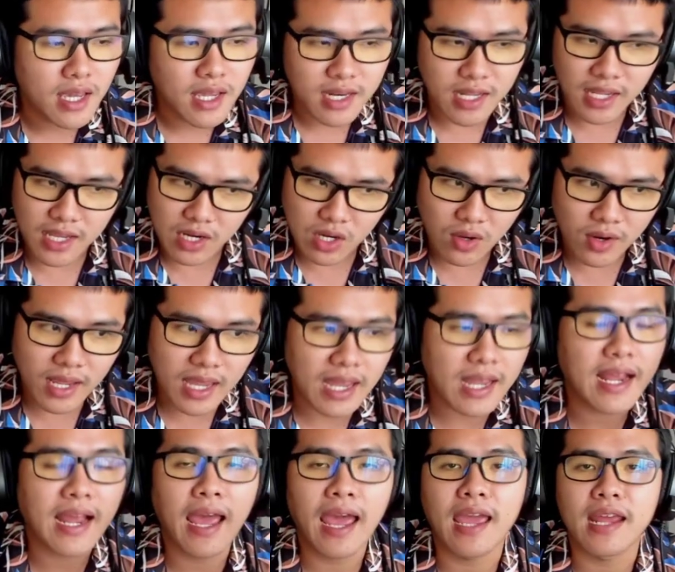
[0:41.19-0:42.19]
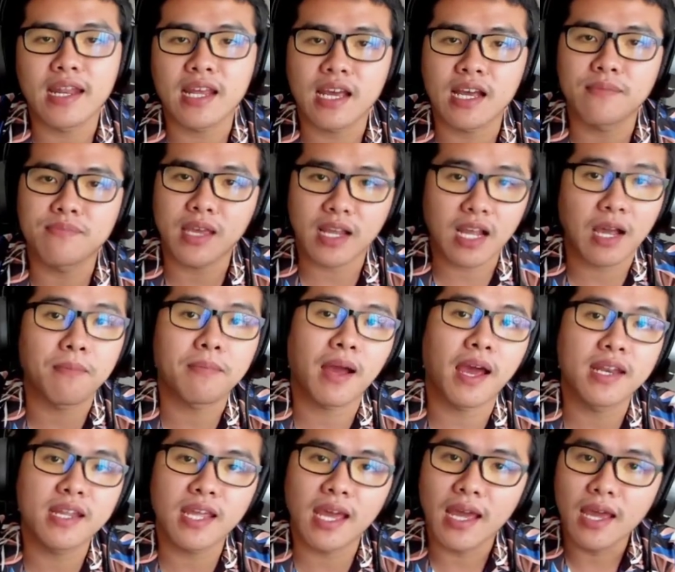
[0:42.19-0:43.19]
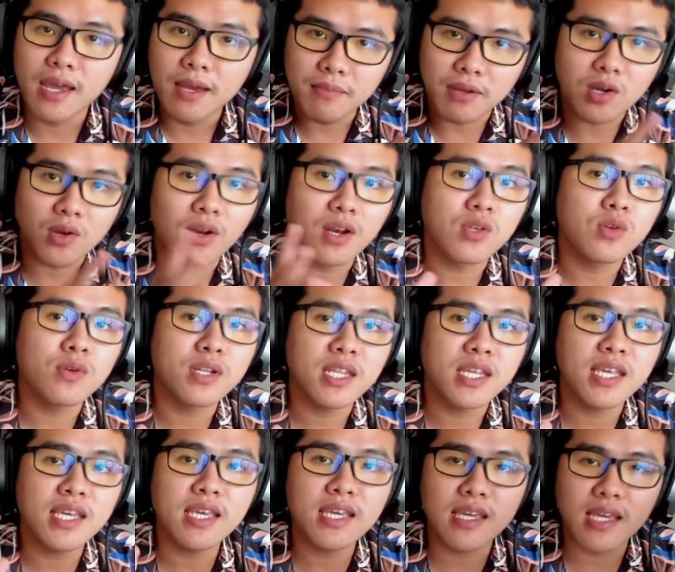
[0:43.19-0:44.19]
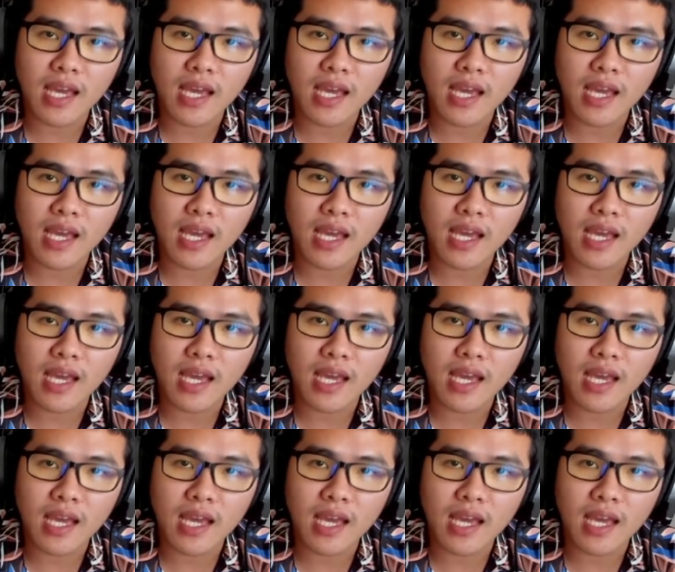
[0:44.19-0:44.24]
เทรดค่อนข้างง่ายนะครับแต่กลับกันเนี่ยเป็นกลยุทธ์ที่